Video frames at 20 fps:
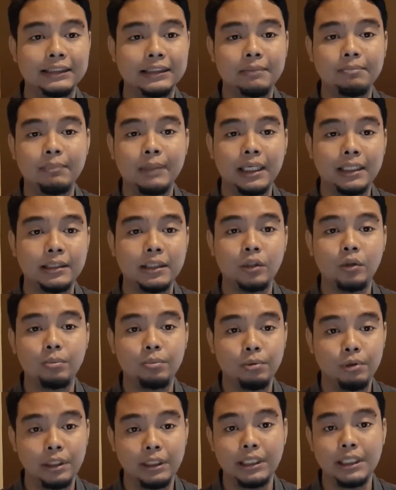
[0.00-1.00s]
sistem kerja
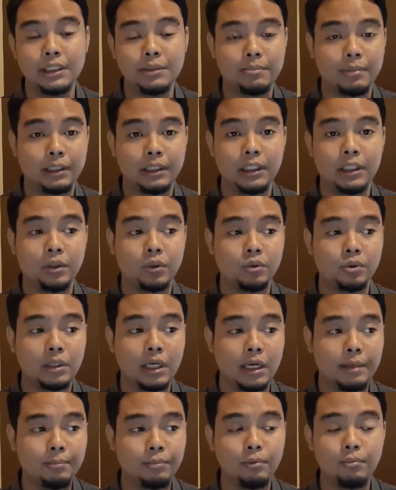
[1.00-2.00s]
tubuh kita seperti itu
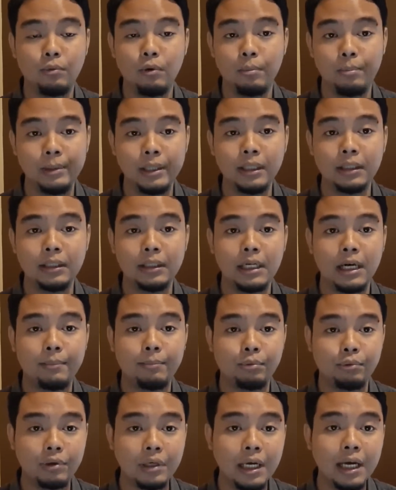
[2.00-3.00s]
sekalipun mobil
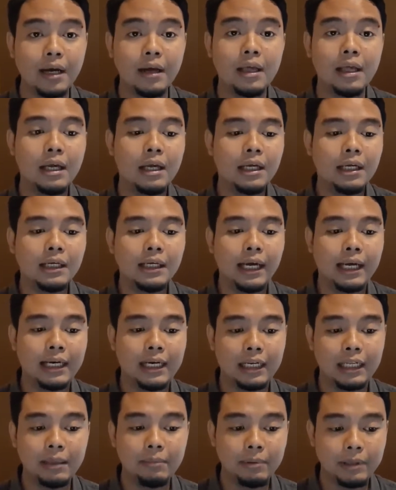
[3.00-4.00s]
tidak punya
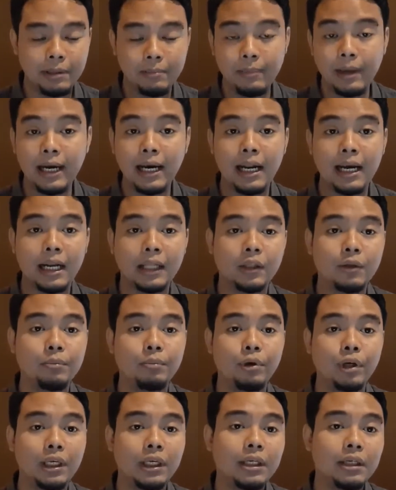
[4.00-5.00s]
energi penyimpanan atau
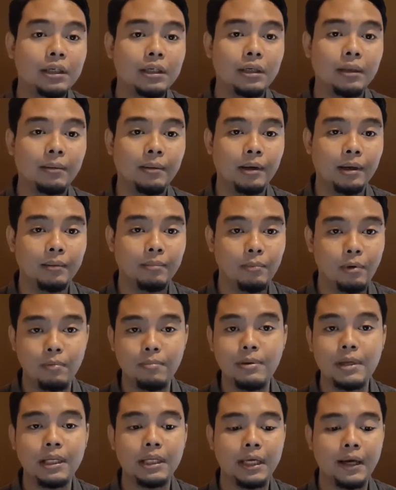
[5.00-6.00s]
mungkin uh,
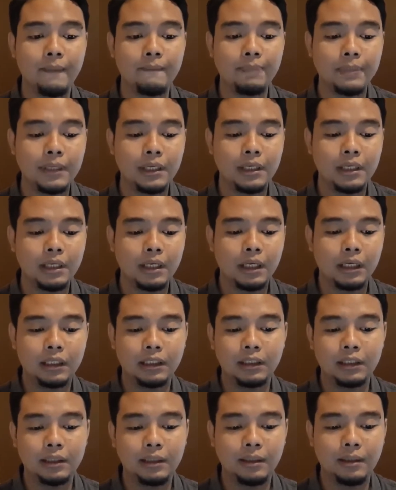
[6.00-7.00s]
mobil yang
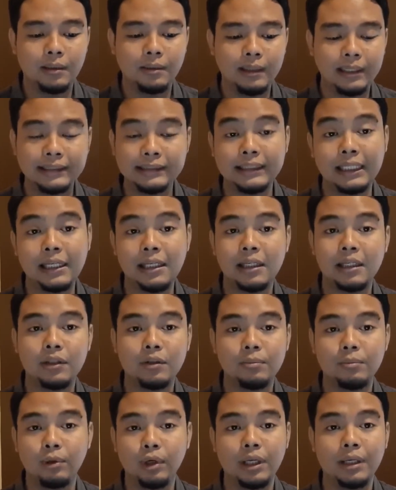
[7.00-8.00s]
Eh, listrik
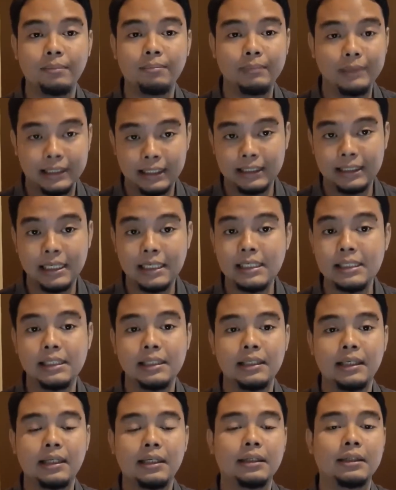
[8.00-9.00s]
gitu mungkin bisa jadi
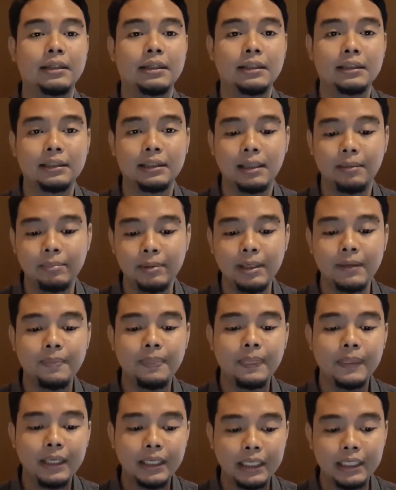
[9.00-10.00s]
ya eh, tapi
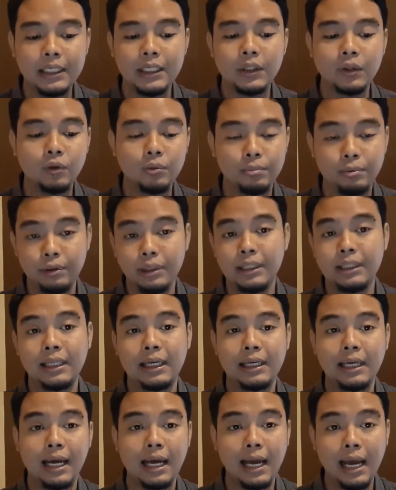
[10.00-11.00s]
ini tubuh
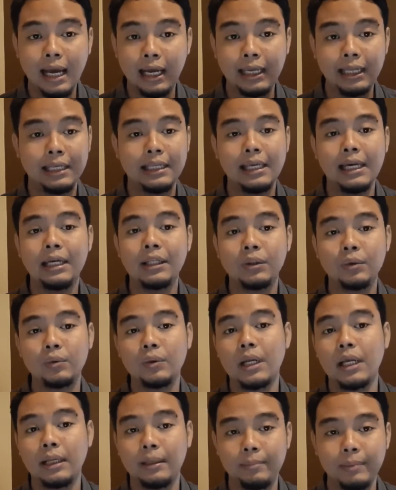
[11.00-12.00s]
kita yang akhirnya itu
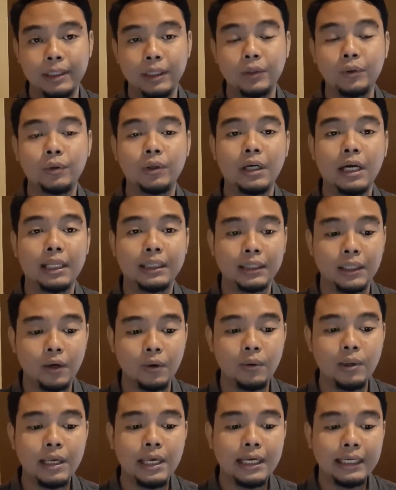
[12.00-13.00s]
dari bentuk
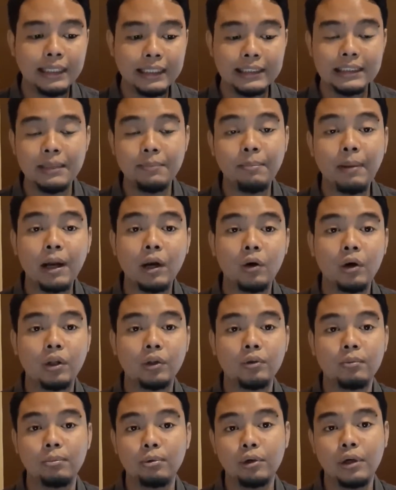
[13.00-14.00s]
atau disimpan
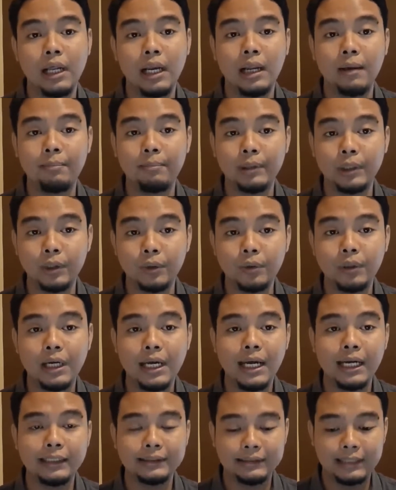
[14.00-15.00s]
oleh tubuh dalam bentuk
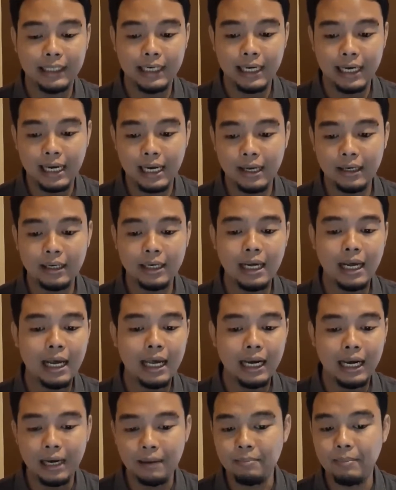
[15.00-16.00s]
cadangan
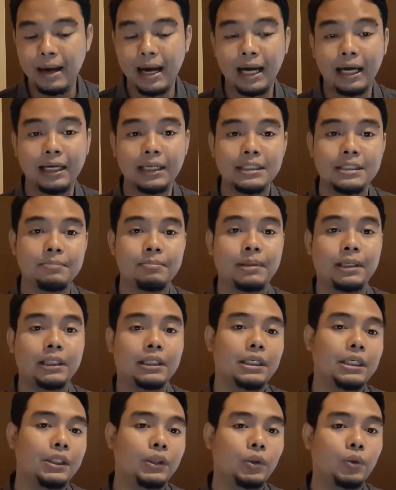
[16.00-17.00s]
lemak
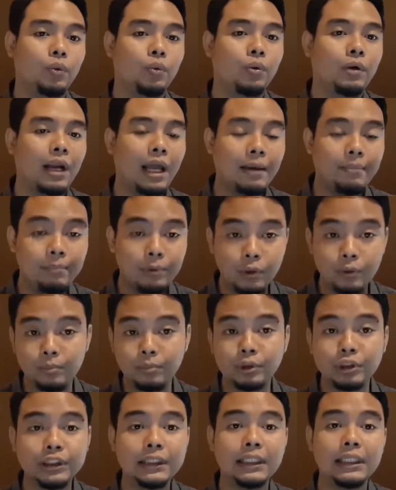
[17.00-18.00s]
seperti itu nah perut
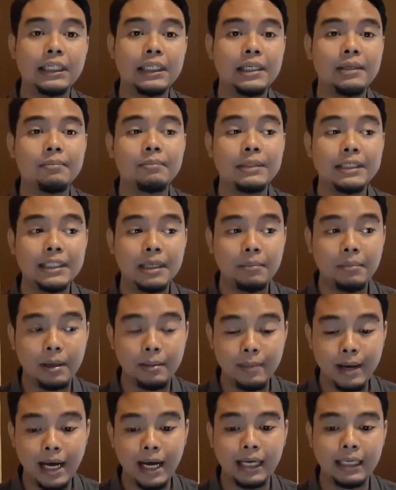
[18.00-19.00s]
buncit ini bisa
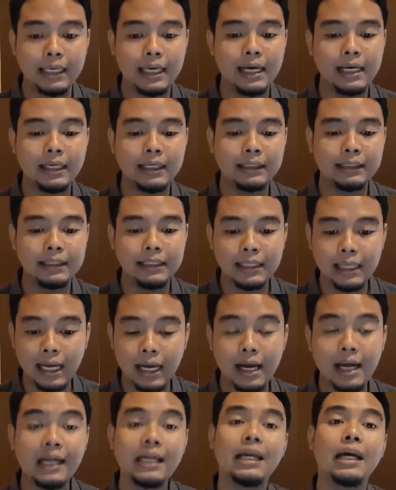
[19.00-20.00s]
berbahaya
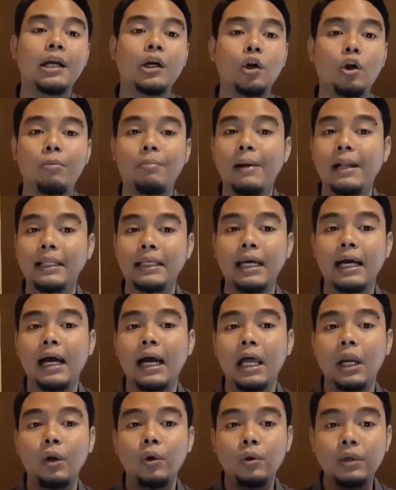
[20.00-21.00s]
ketika ya normalnya
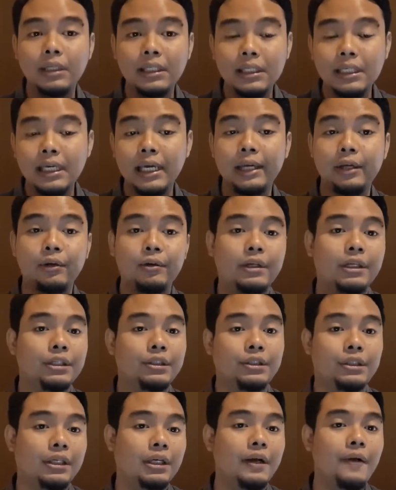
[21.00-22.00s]
kalau di
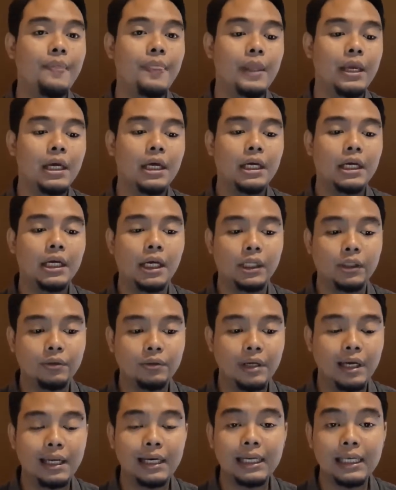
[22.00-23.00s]
Indonesia itu
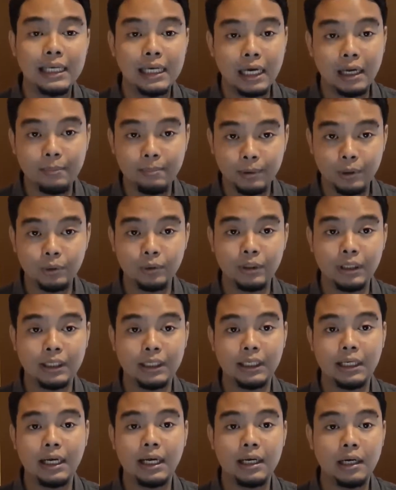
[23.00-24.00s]
ya lingkar perut
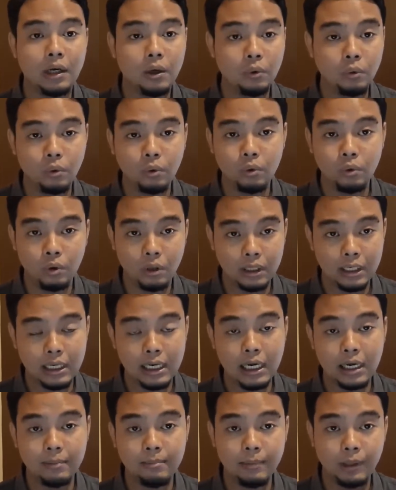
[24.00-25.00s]
ketika anda ukur
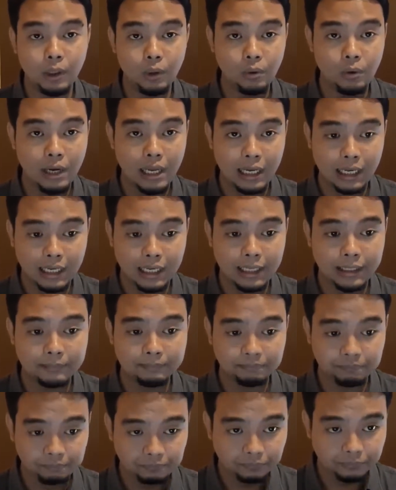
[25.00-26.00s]
dengan
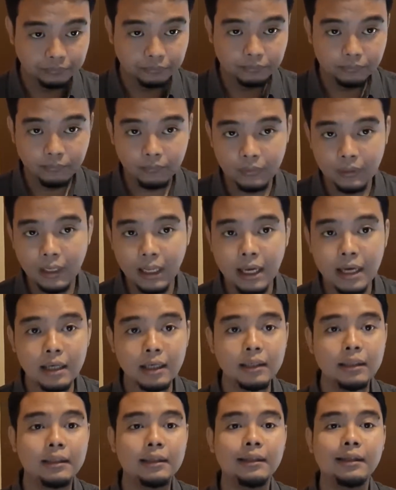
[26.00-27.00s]
menggunakan
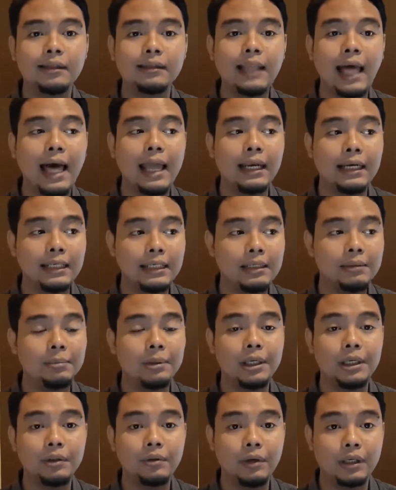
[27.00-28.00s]
e, tali
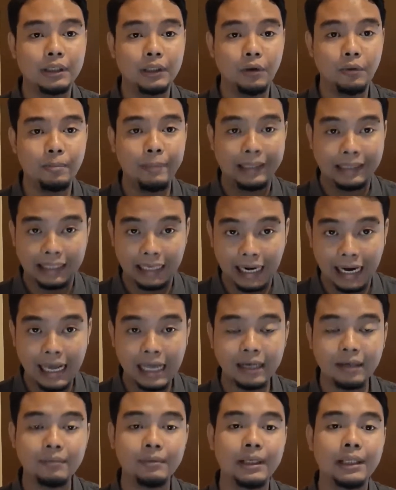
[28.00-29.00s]
begitu atau
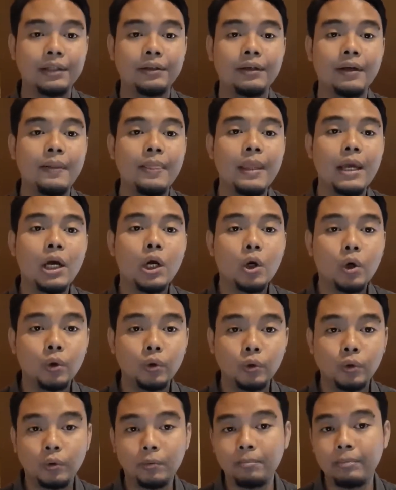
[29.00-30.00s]
meteran begitu ya
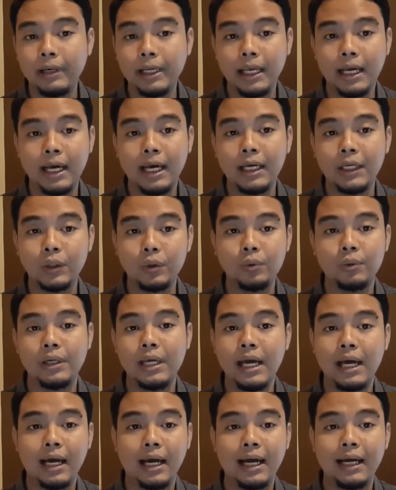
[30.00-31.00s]
untuk pria itu
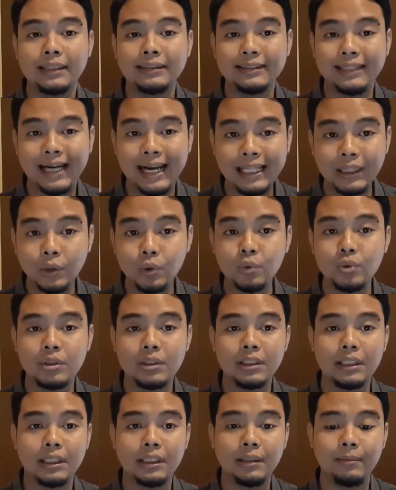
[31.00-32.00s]
di angka 100
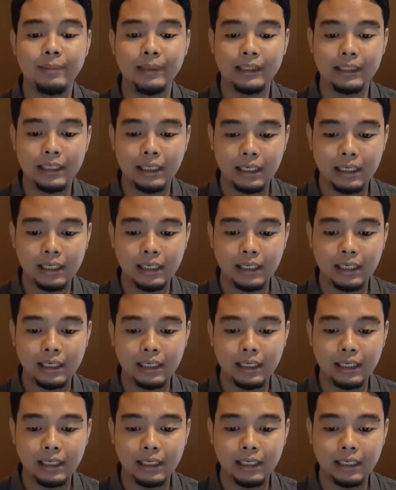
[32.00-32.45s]
cm